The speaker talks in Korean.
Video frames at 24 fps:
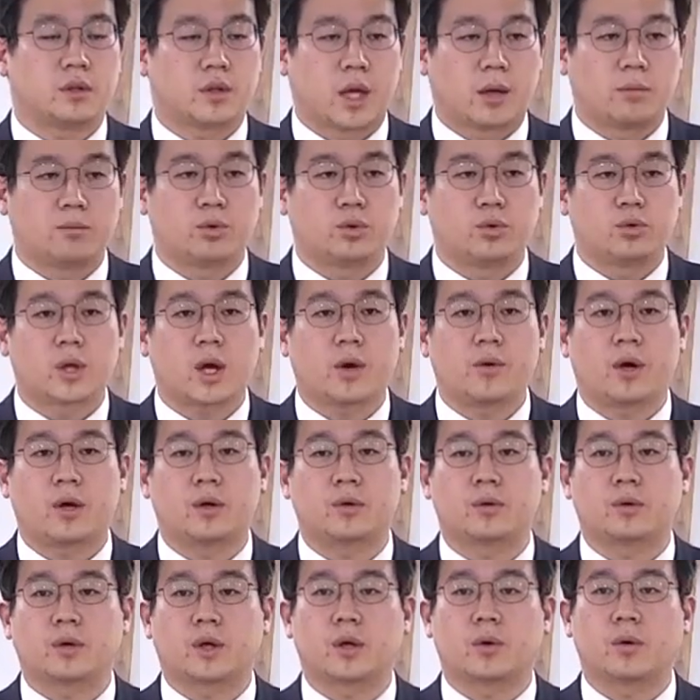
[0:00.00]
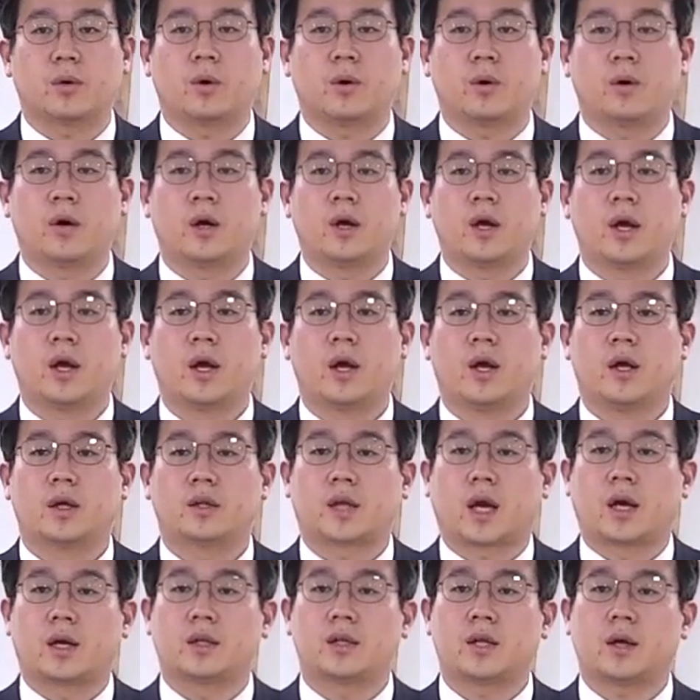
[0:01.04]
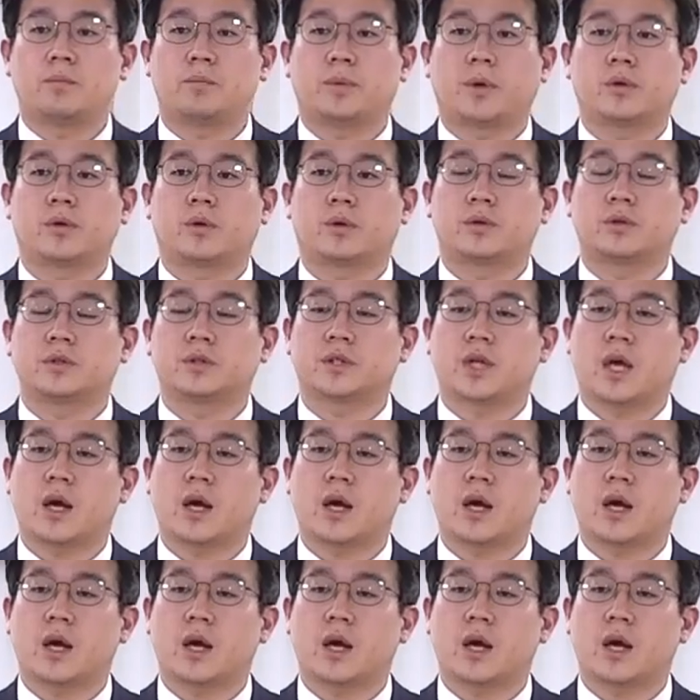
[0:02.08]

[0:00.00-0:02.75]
남유다 왕국이고 다른 한편으로는